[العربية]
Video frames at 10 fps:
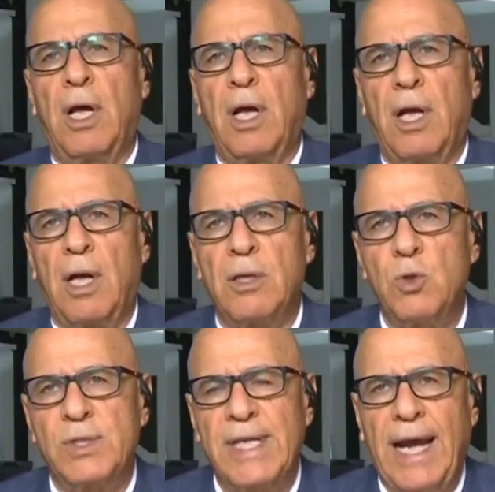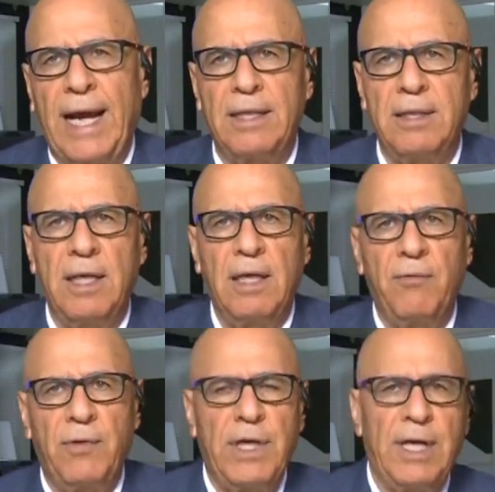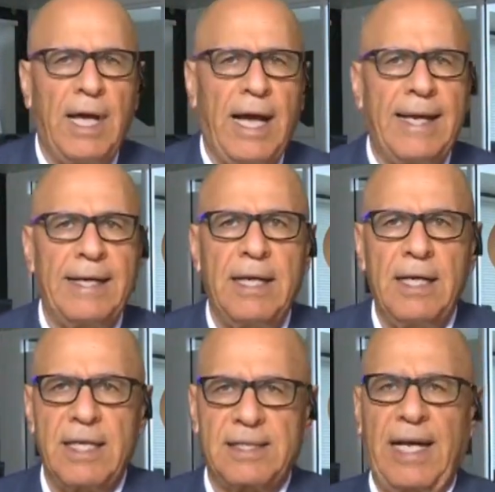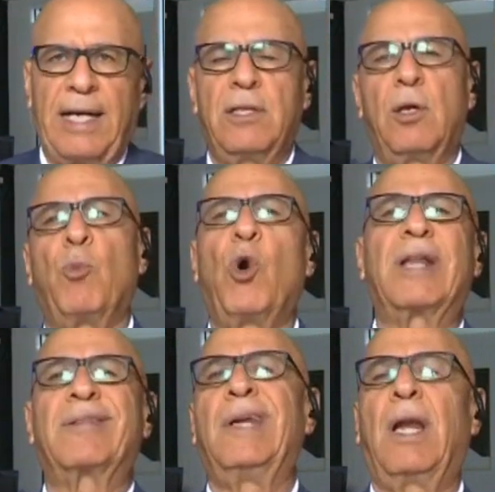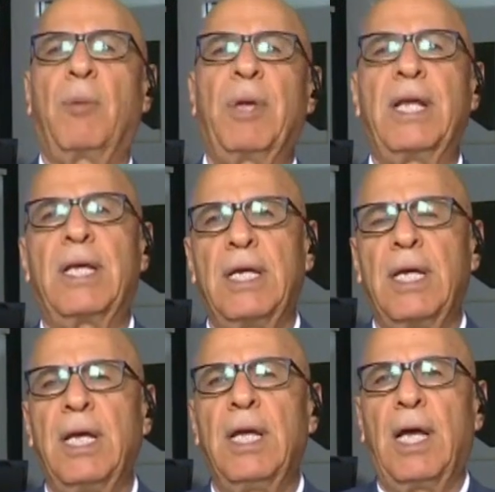آه يساعد في أن يستعيد المواطن الأمريكي